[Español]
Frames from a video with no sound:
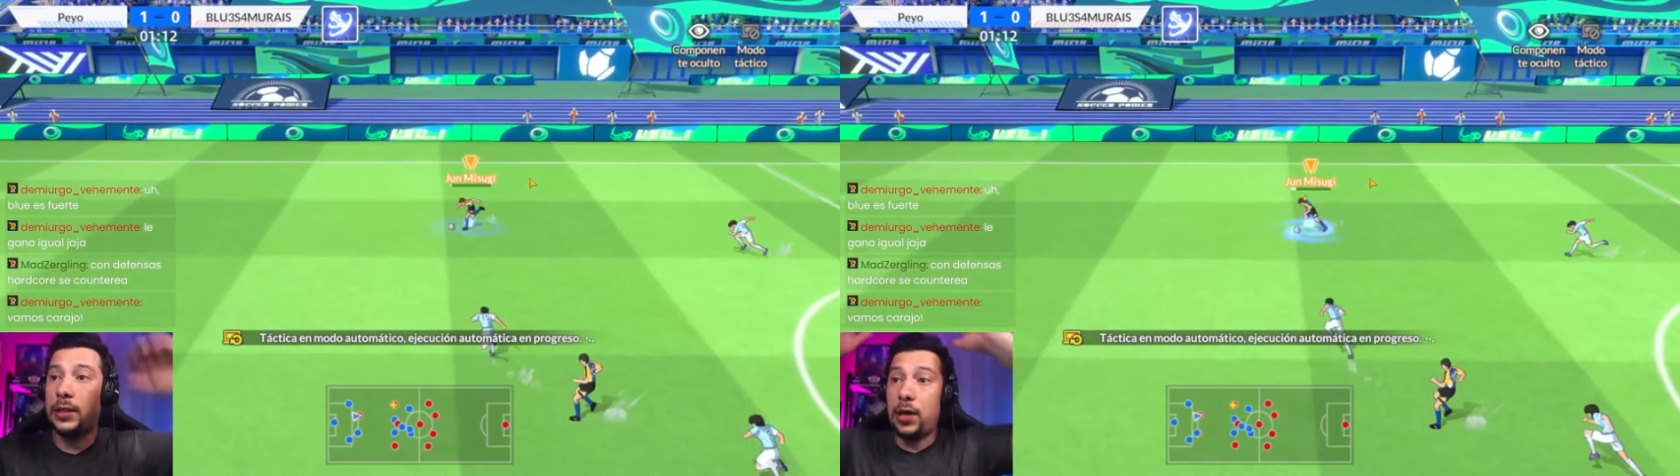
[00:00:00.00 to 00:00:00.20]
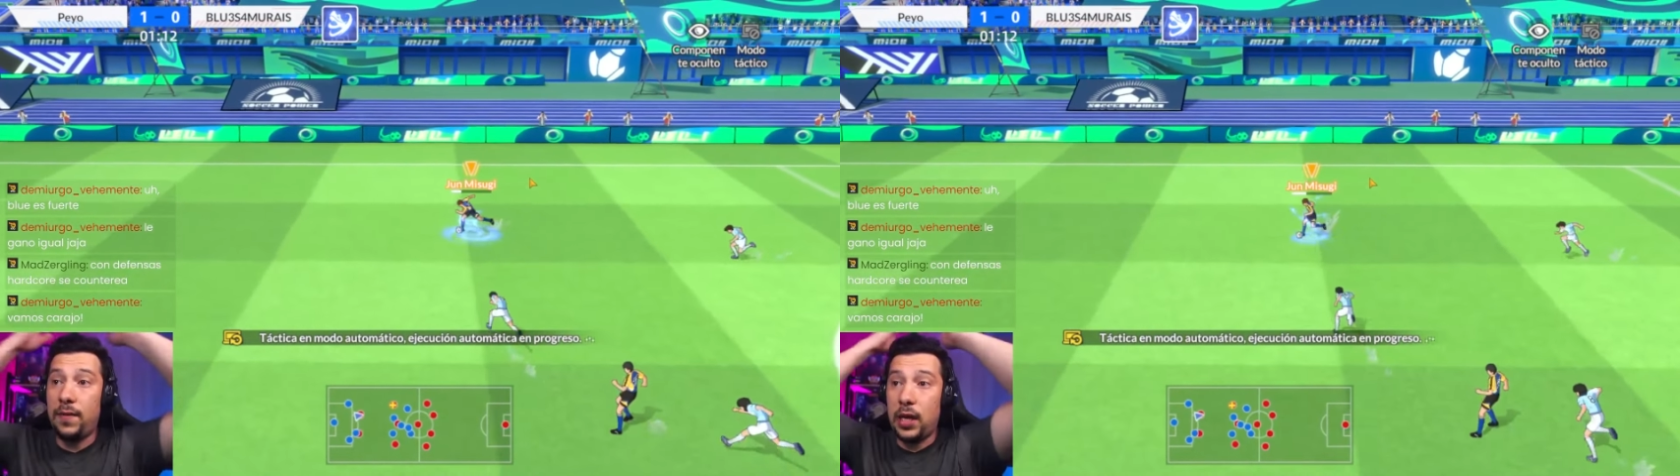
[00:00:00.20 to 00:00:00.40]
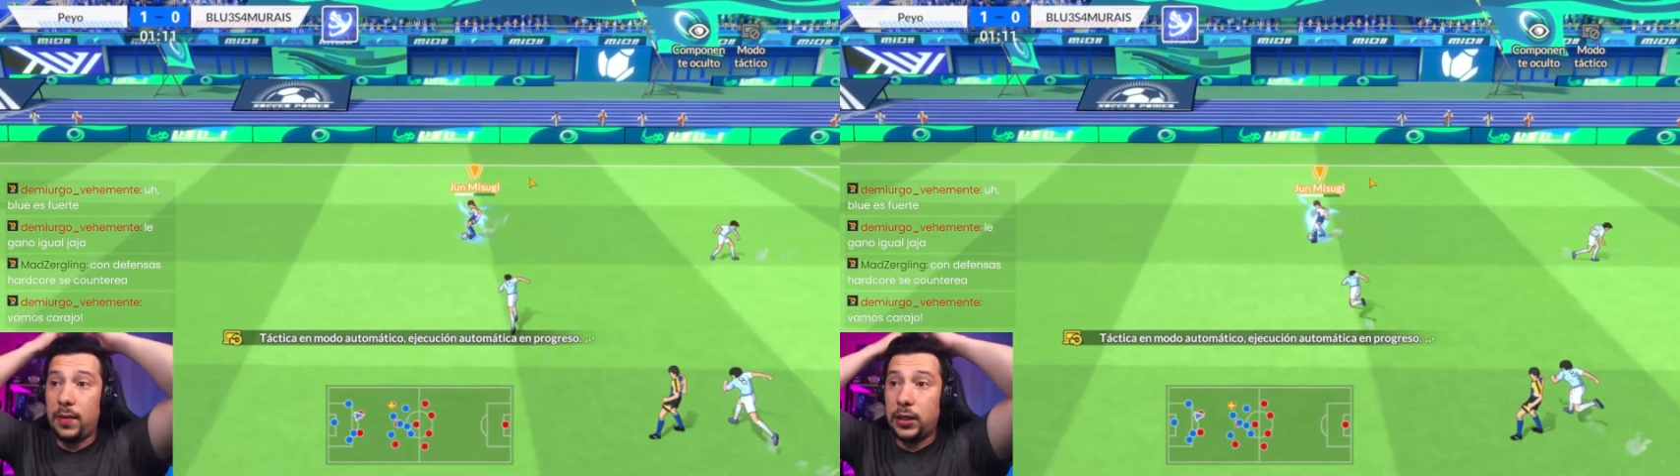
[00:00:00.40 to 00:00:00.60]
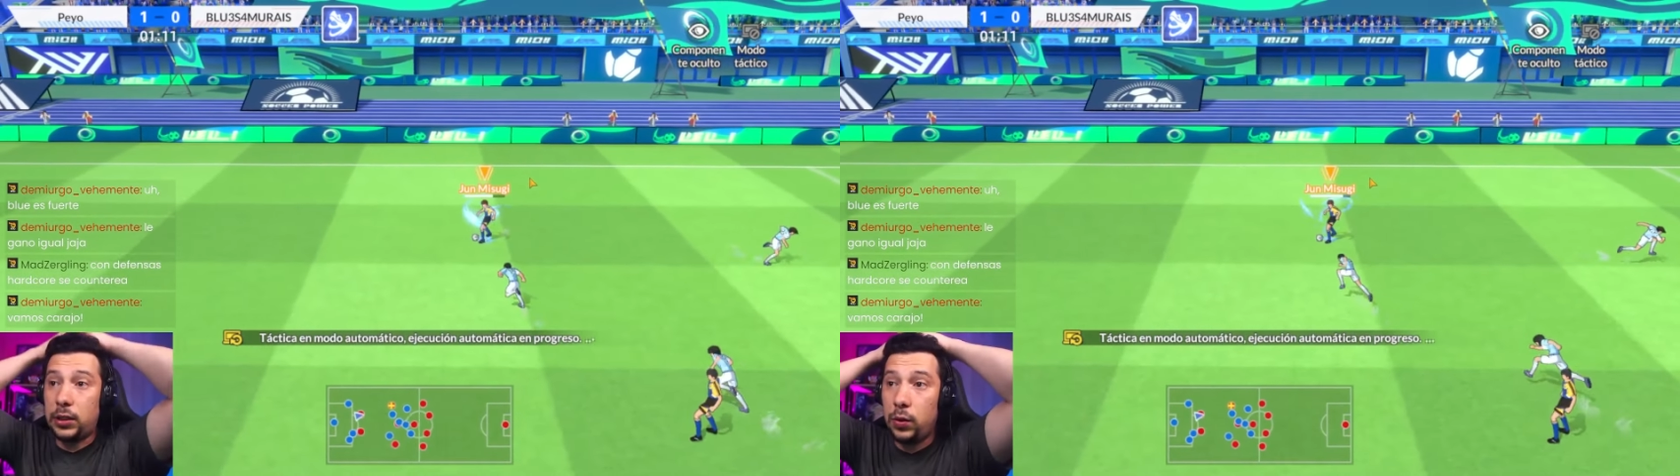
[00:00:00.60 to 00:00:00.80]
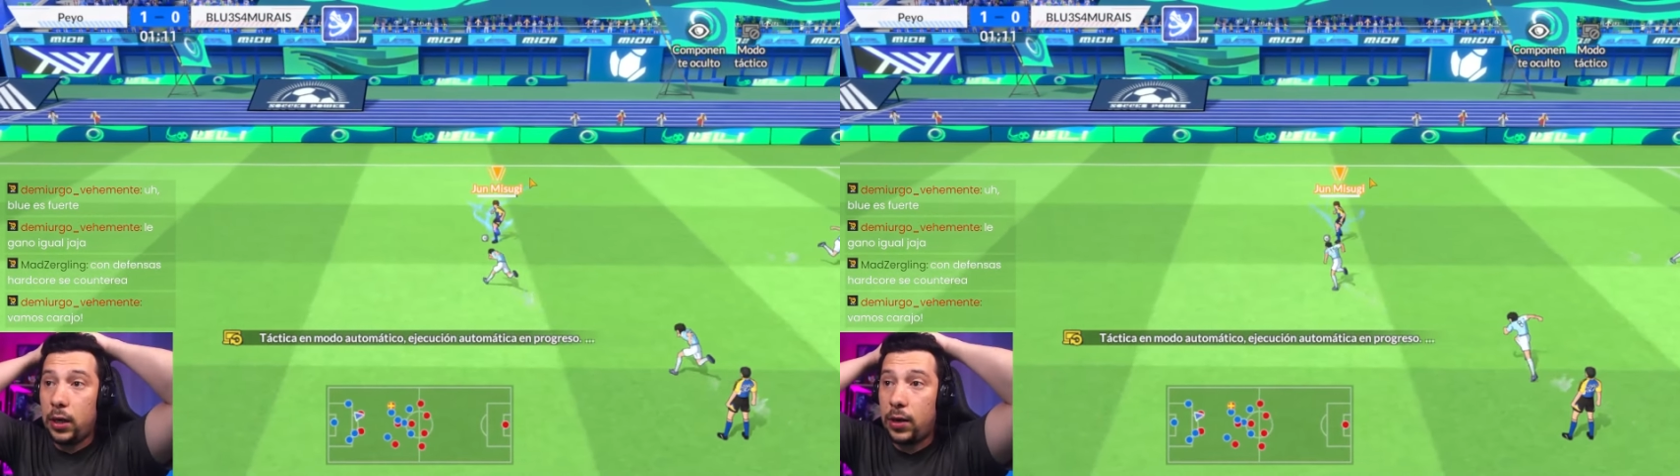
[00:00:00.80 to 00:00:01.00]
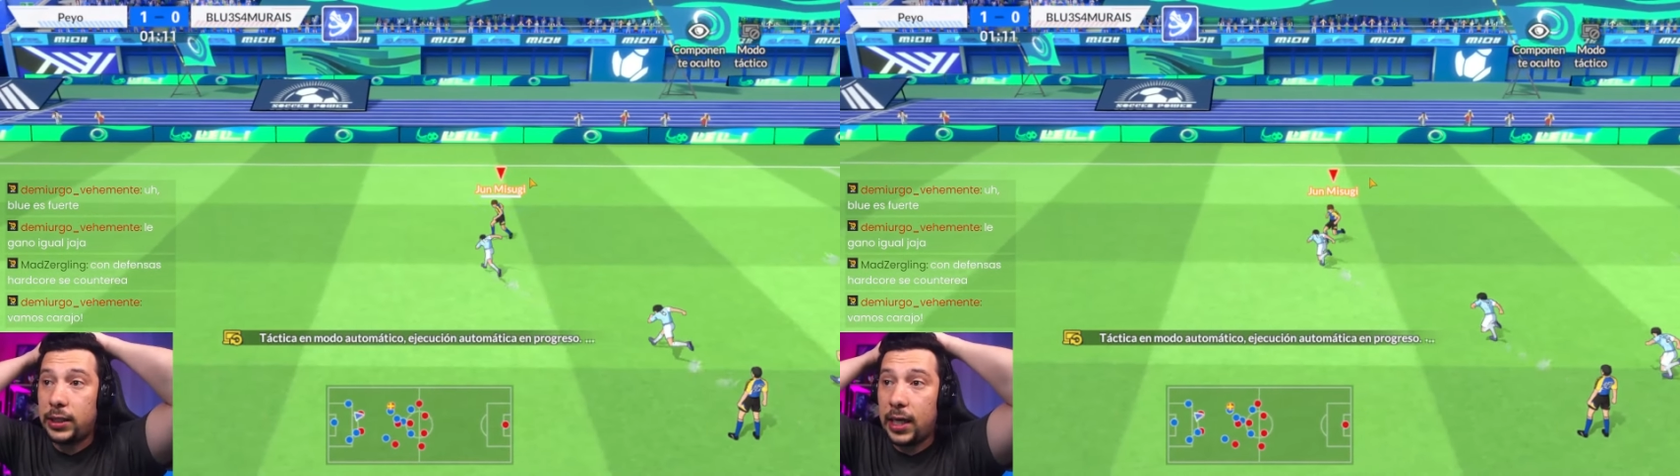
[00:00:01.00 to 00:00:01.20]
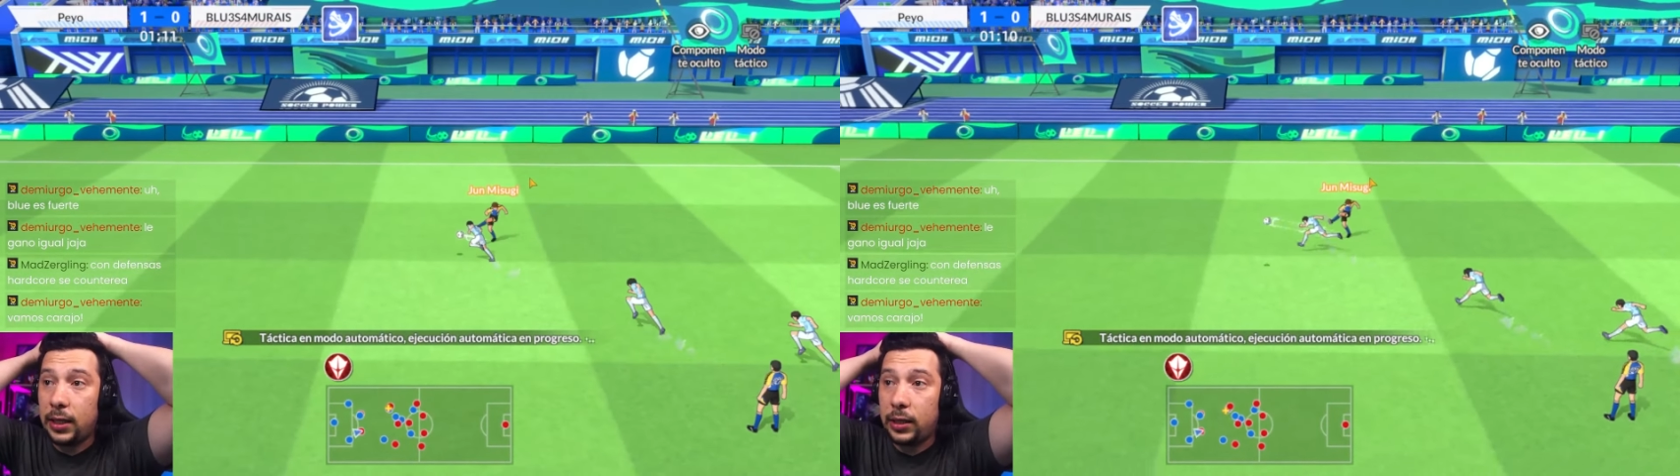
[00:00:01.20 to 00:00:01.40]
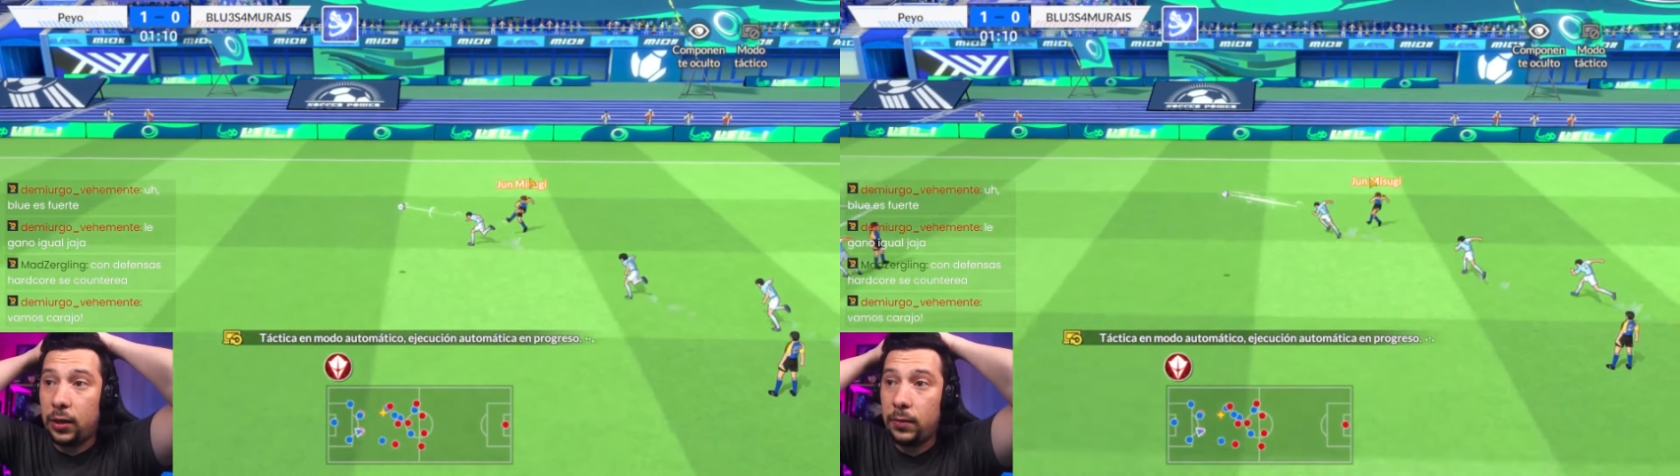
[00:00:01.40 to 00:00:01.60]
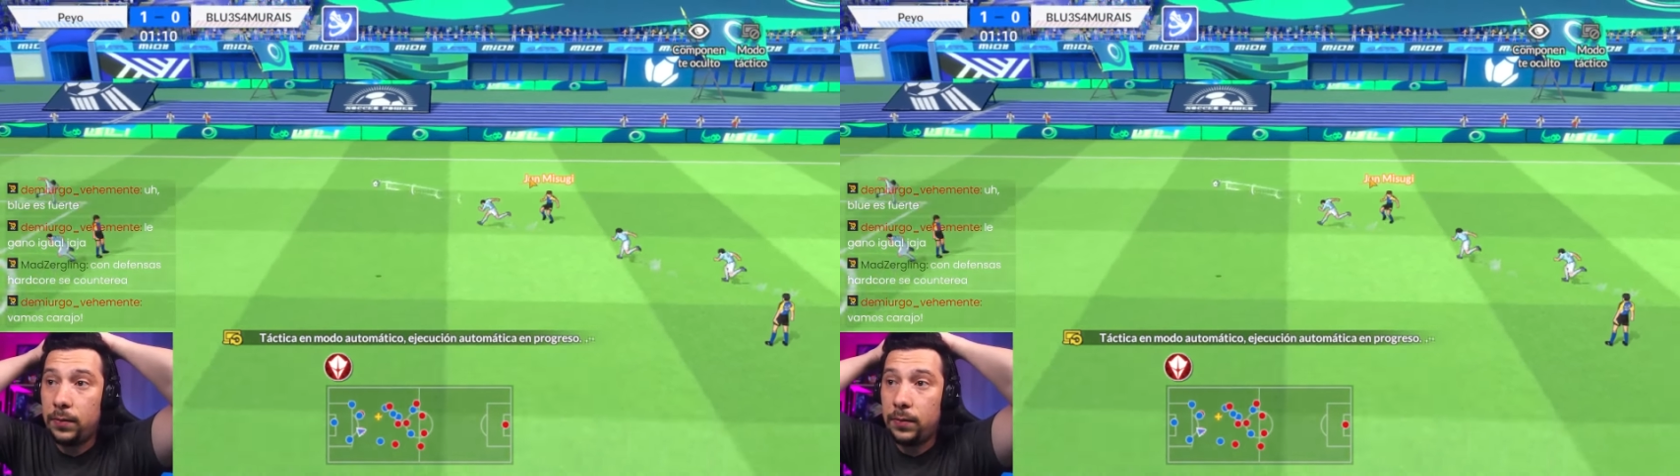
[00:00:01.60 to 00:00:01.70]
Ahora viene Mitsugi con el centro.